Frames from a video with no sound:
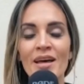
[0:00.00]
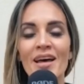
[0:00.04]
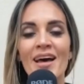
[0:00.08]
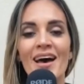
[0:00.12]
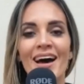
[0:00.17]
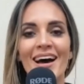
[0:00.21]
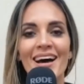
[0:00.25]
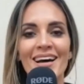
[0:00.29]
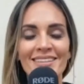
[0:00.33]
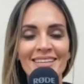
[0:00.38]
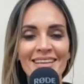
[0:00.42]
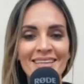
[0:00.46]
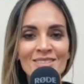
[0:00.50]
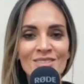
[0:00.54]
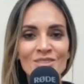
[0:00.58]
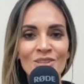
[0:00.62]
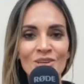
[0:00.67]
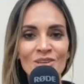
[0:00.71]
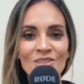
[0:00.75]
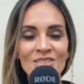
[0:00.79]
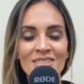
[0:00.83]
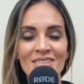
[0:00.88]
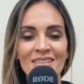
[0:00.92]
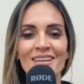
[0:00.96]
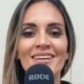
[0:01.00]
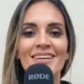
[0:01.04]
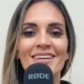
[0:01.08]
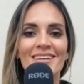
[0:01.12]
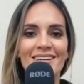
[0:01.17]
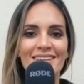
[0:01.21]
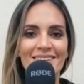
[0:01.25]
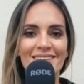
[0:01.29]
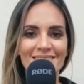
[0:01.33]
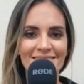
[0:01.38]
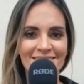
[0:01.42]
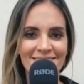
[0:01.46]
Atentos,
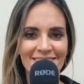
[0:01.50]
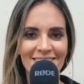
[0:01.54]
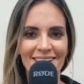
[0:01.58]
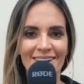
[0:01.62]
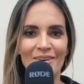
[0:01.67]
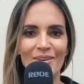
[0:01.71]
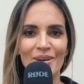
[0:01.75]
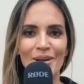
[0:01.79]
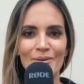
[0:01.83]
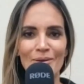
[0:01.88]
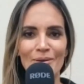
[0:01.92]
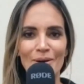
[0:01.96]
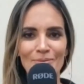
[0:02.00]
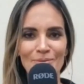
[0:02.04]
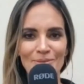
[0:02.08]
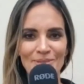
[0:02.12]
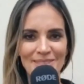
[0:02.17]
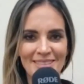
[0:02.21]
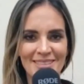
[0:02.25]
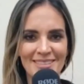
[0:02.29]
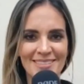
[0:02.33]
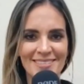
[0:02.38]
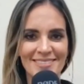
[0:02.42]
que ahora vamos.